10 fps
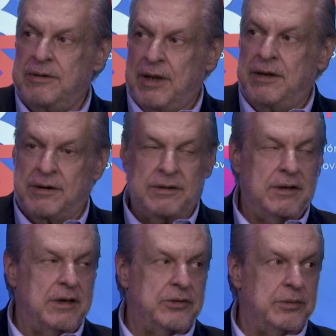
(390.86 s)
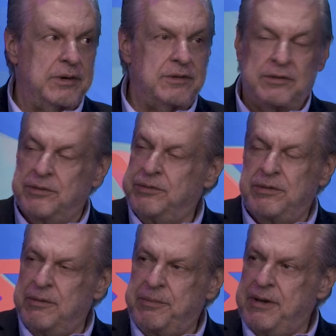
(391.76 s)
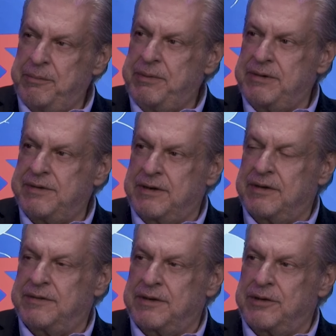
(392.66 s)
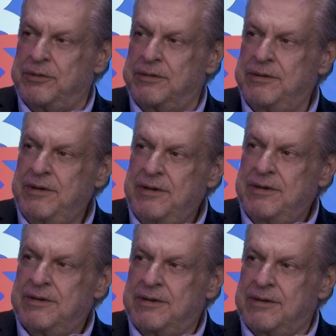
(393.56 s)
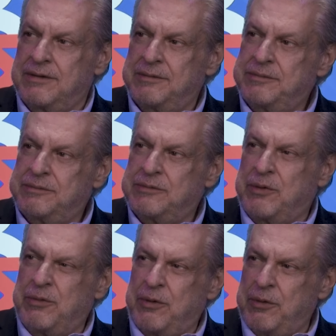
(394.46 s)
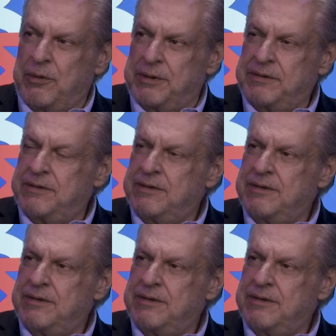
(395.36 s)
Y ahí radica tu éxito. ¿Tú qué, ¿qué pensarías de ello? Eh, ¿cómo, ¿cómo, lo ves?